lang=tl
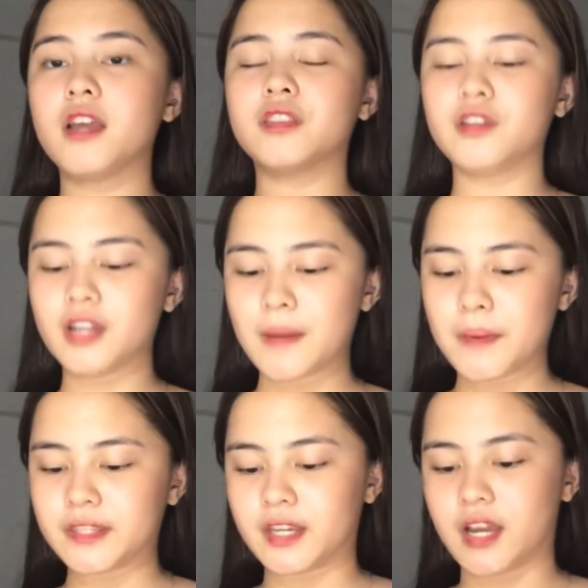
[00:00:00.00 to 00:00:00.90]
Ito yung
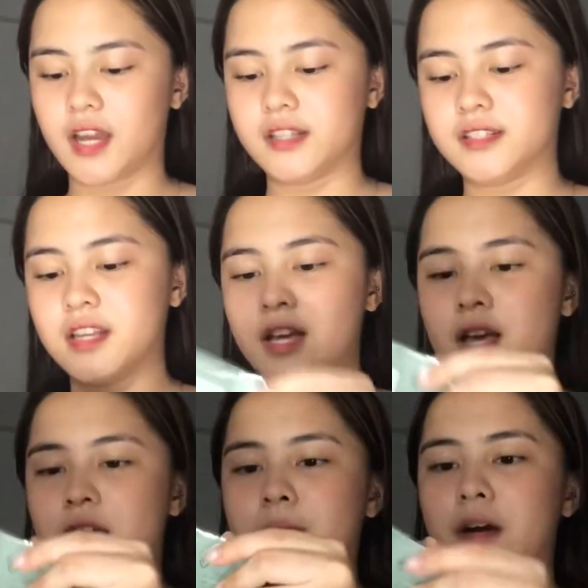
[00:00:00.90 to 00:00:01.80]
laman niya guys.
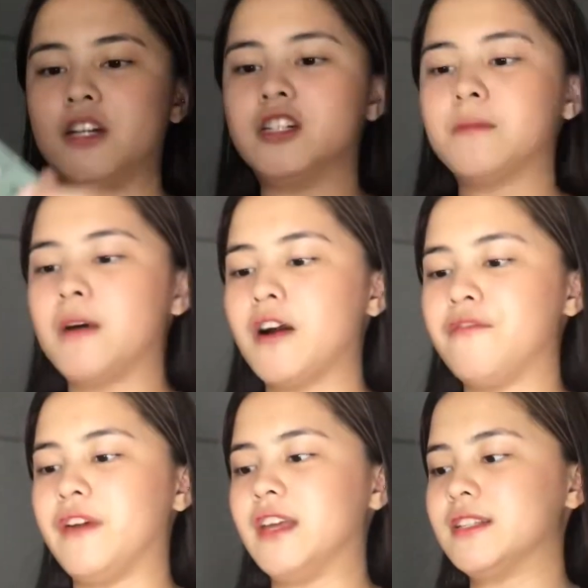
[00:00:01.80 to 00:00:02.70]
Meron siyang mga
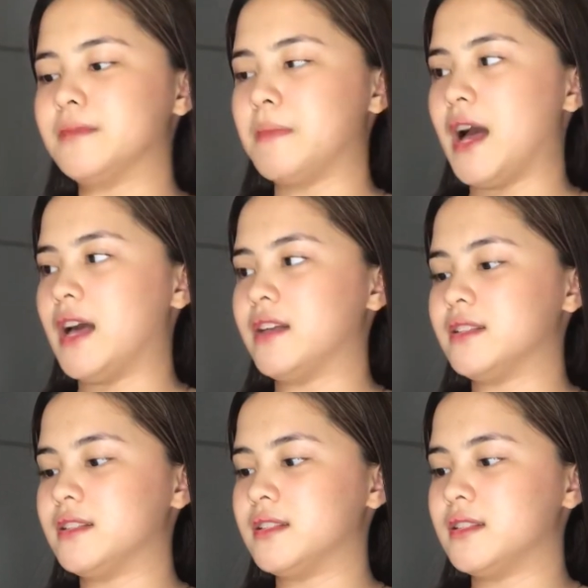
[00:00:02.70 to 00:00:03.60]
face
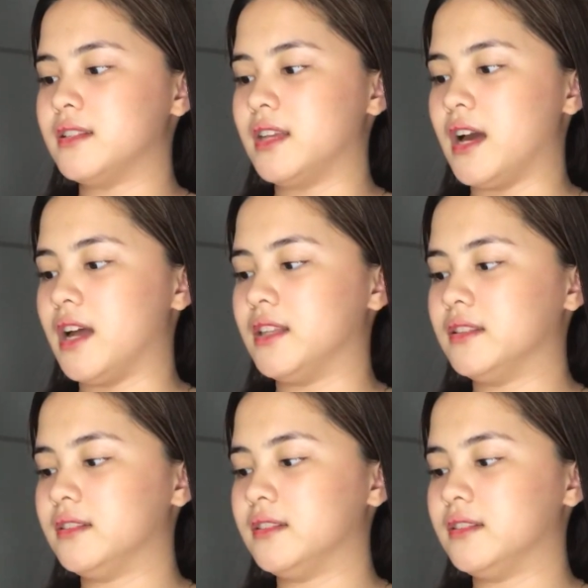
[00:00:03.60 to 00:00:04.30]
mask. Yan.